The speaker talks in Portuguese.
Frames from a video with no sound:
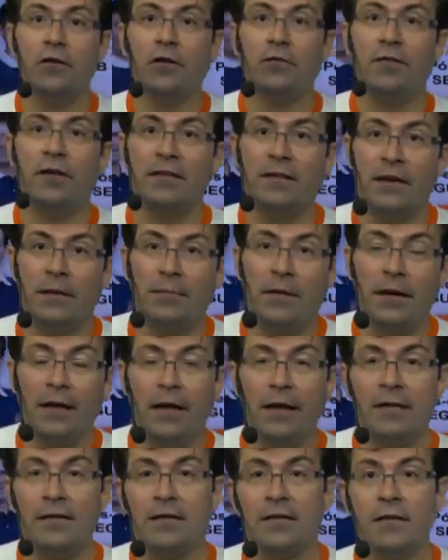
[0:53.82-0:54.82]
aí não vai
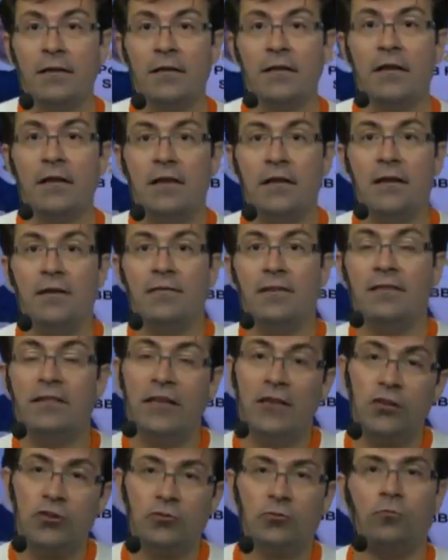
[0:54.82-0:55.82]
trabalhar e vai
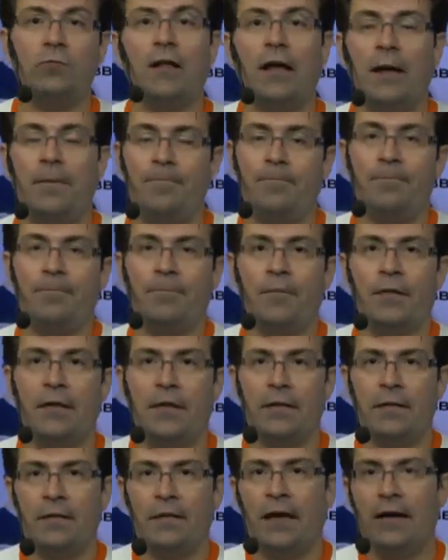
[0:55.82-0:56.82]
ter que estudar
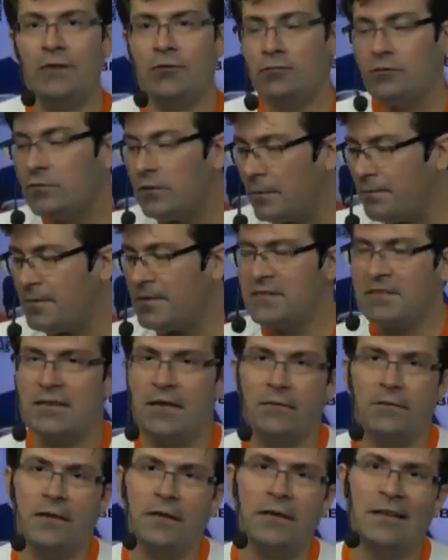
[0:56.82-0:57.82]
tá? Estudar
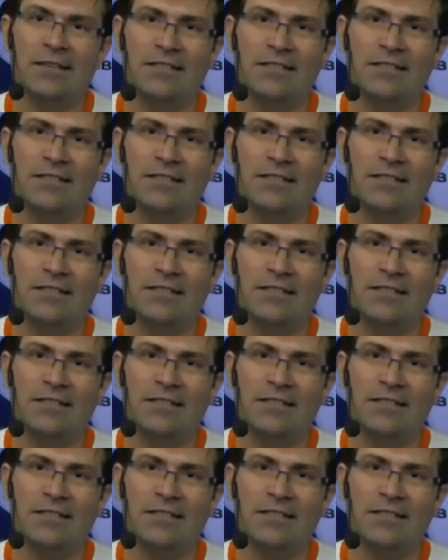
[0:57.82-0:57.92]
pesado.